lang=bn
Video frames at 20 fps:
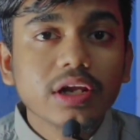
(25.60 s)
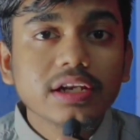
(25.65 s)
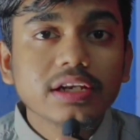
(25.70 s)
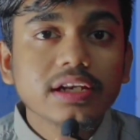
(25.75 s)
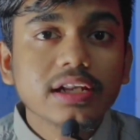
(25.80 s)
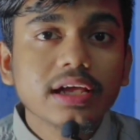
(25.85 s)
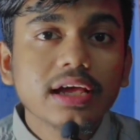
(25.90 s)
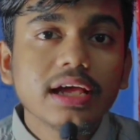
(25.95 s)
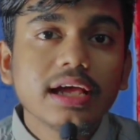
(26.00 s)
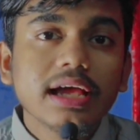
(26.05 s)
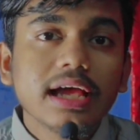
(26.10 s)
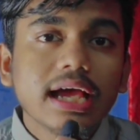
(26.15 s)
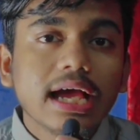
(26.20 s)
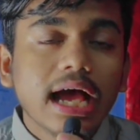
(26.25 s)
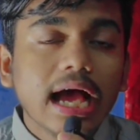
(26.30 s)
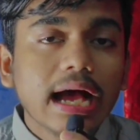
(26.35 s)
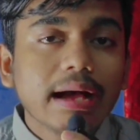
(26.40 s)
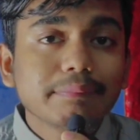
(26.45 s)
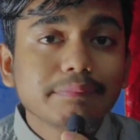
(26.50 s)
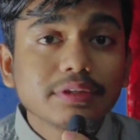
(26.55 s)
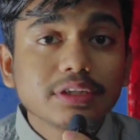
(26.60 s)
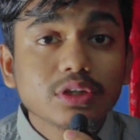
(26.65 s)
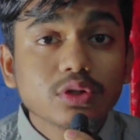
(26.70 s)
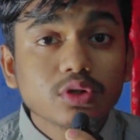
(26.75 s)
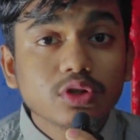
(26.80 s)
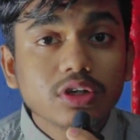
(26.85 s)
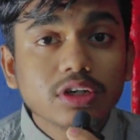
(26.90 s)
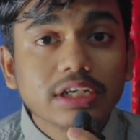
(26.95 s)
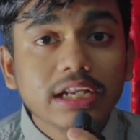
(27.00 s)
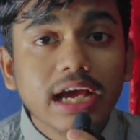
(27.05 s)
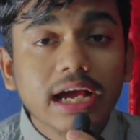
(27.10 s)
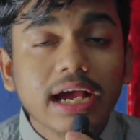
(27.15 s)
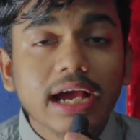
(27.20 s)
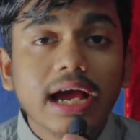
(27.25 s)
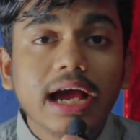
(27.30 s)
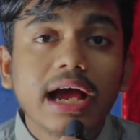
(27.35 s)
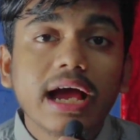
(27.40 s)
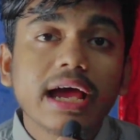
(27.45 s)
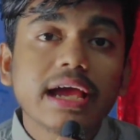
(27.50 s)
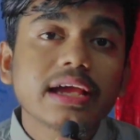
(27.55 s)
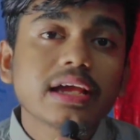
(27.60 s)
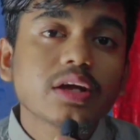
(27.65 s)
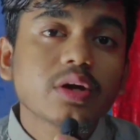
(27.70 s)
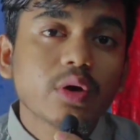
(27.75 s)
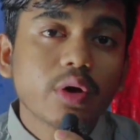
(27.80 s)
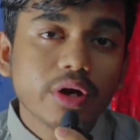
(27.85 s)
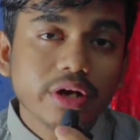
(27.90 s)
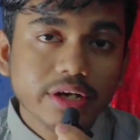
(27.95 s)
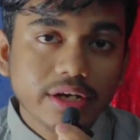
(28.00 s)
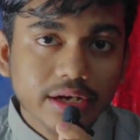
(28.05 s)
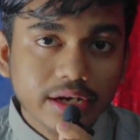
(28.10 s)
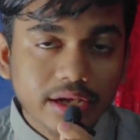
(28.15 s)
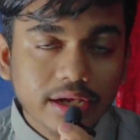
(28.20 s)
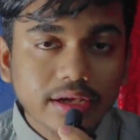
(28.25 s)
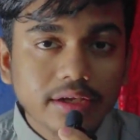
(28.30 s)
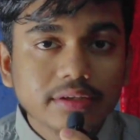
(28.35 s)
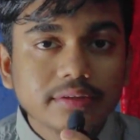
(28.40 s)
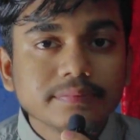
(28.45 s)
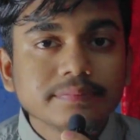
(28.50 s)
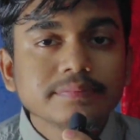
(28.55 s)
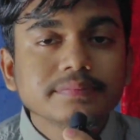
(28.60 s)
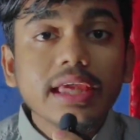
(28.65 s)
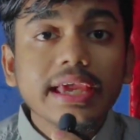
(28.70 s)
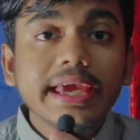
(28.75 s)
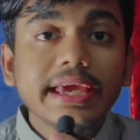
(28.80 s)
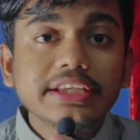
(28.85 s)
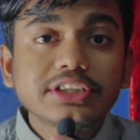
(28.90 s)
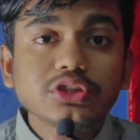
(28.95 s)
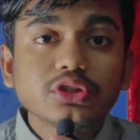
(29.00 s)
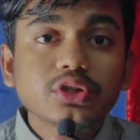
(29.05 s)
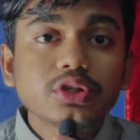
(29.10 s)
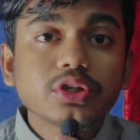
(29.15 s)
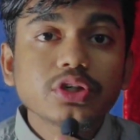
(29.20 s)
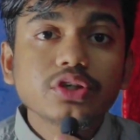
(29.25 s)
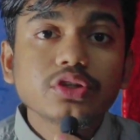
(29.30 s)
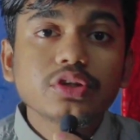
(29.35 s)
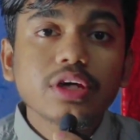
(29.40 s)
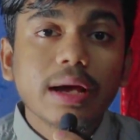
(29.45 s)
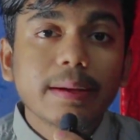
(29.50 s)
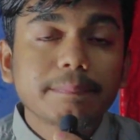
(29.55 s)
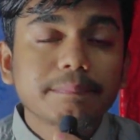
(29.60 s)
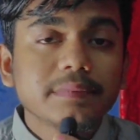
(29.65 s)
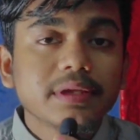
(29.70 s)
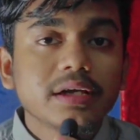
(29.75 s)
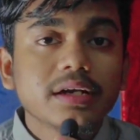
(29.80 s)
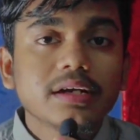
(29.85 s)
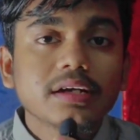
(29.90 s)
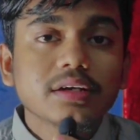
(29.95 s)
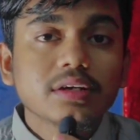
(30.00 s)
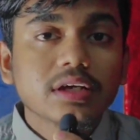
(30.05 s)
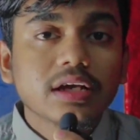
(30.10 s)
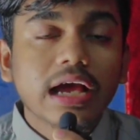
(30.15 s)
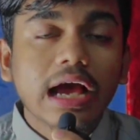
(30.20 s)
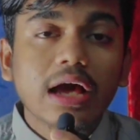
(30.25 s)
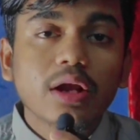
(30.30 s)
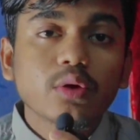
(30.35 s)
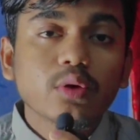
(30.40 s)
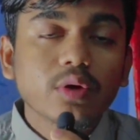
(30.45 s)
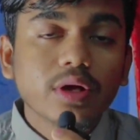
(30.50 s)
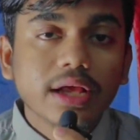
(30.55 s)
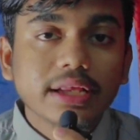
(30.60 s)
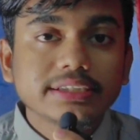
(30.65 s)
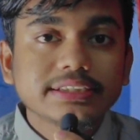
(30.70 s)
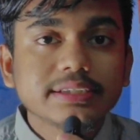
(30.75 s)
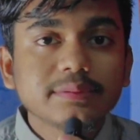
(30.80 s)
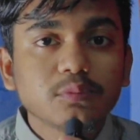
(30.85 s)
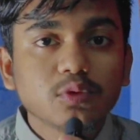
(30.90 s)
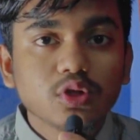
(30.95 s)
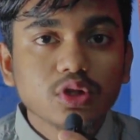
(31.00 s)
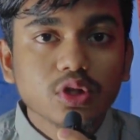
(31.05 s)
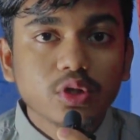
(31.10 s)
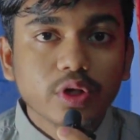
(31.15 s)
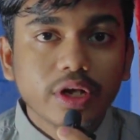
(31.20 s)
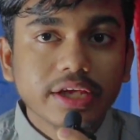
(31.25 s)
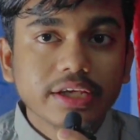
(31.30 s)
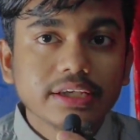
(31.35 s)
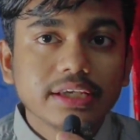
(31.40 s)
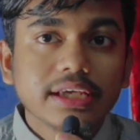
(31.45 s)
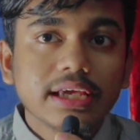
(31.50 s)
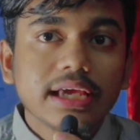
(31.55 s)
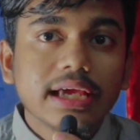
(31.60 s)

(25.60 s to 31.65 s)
করেন না আপনি কোনো টাকা আয় করেন না এই জন্য কিন্তু আপনার কারো কাছে মূল্য নেই